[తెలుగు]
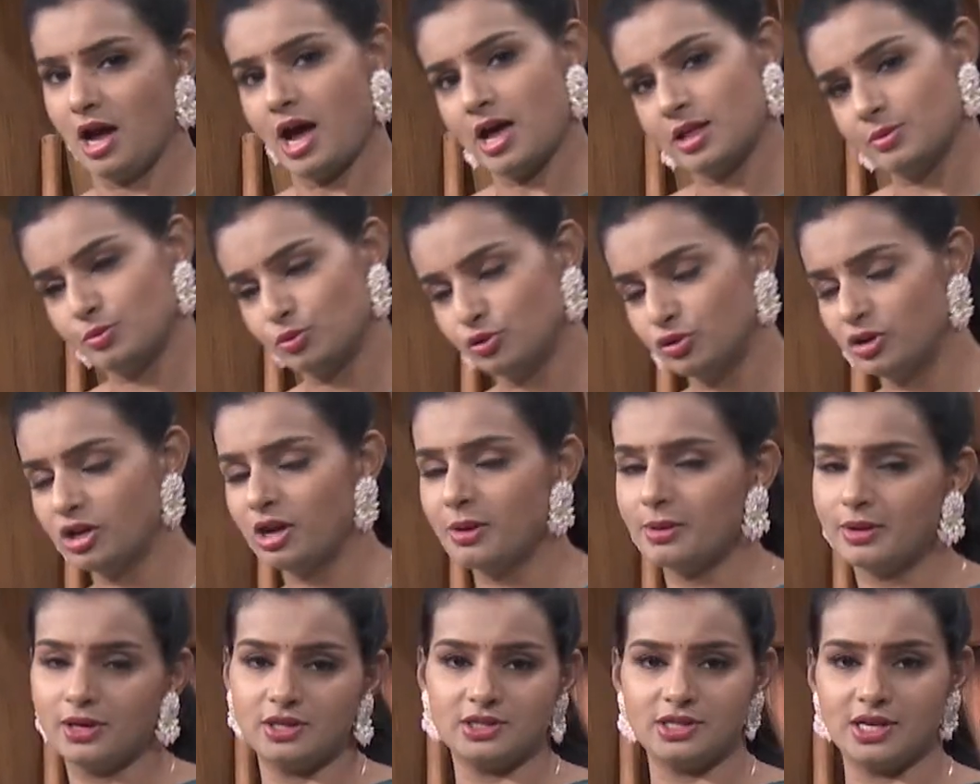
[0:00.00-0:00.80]
అది ముందుగా
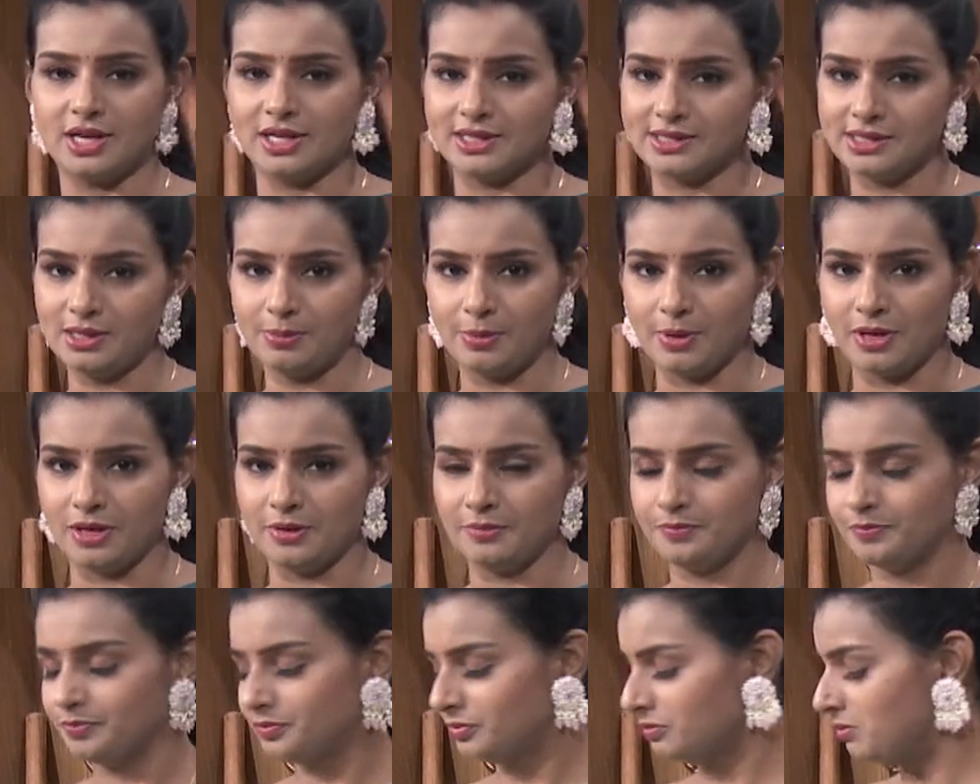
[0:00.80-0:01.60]
మనం చేయాల్సిన పని
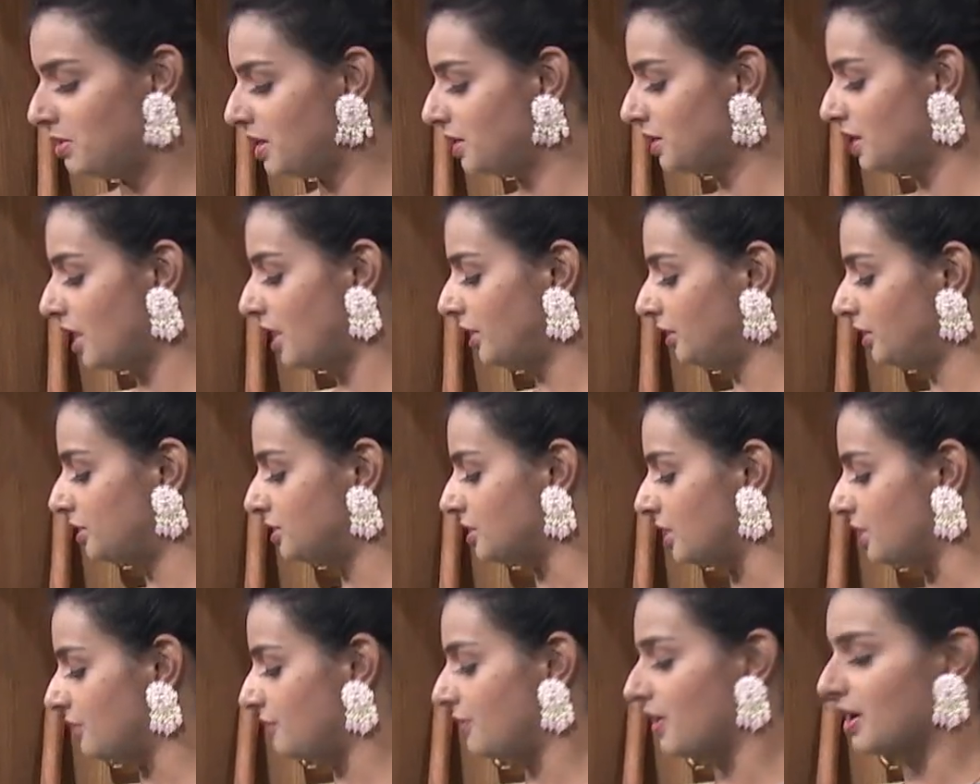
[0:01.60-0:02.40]
మిగతా అంతా
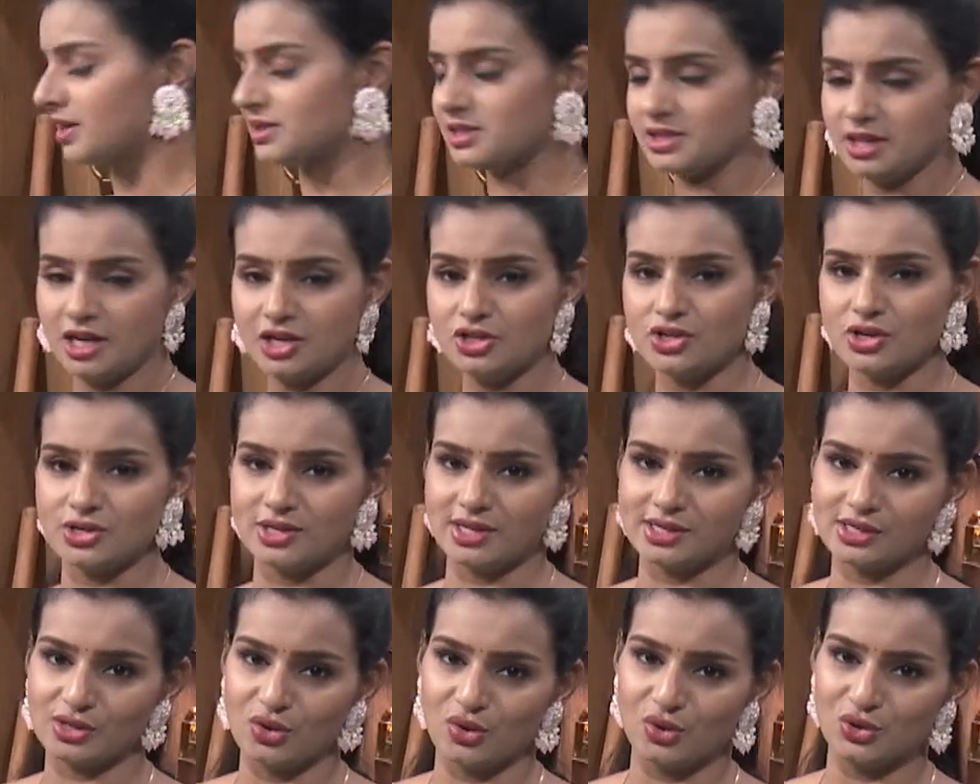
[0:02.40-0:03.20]
చాలా ఫాస్ట్గా
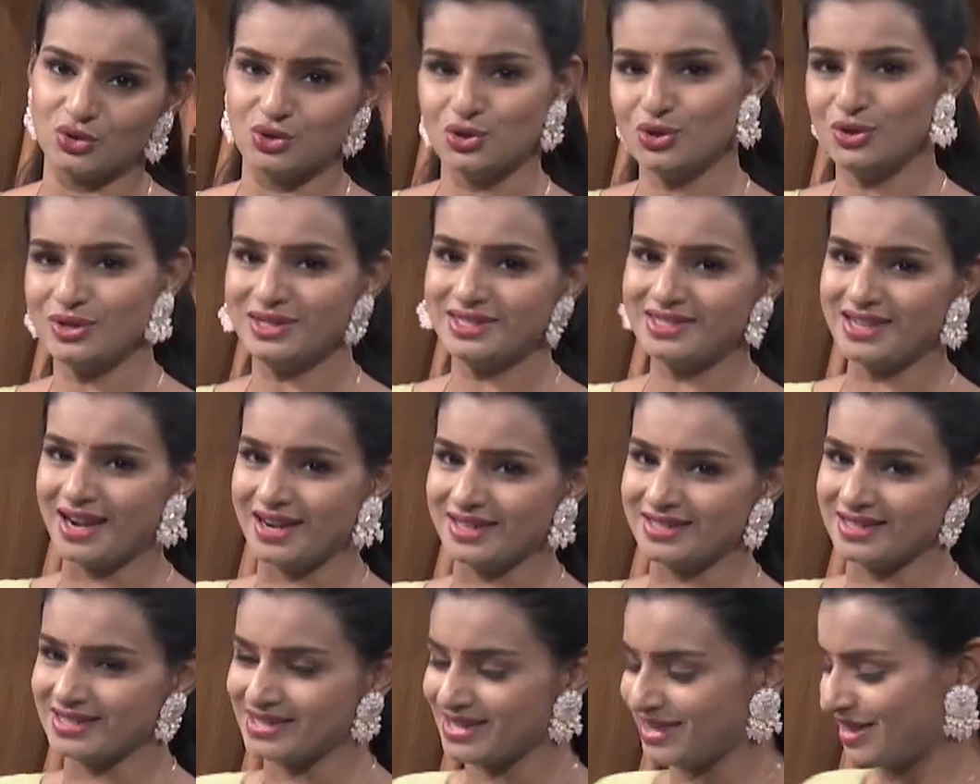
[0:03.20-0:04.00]
చేసేసుకోవచ్చు
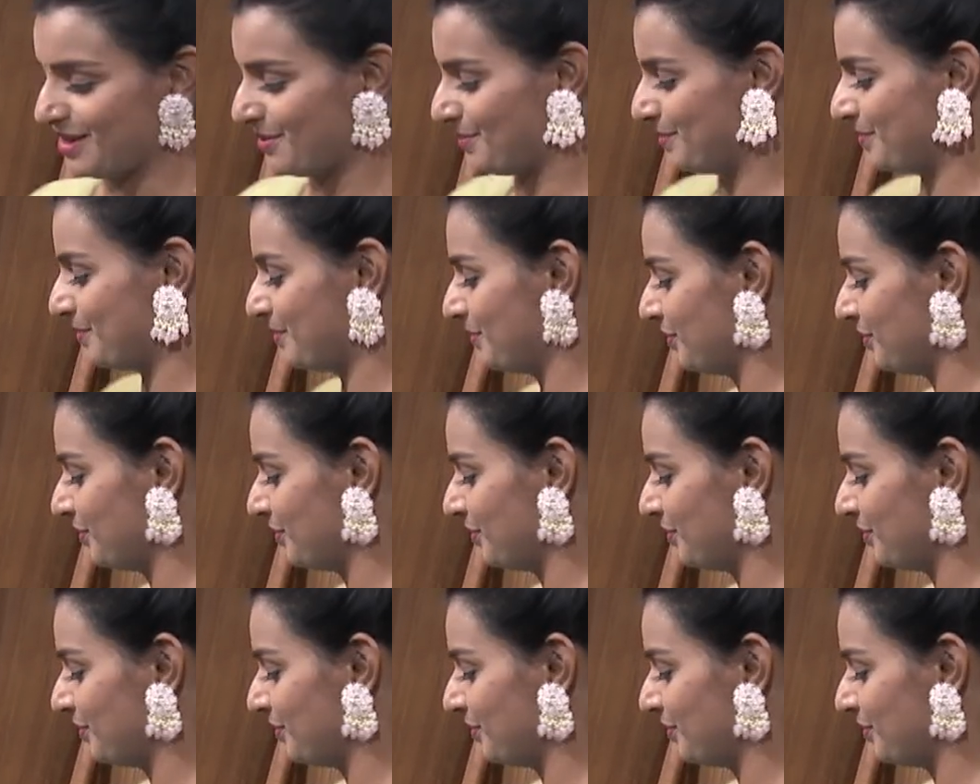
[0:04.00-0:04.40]
స్టార్ట్ చేసేద్దాం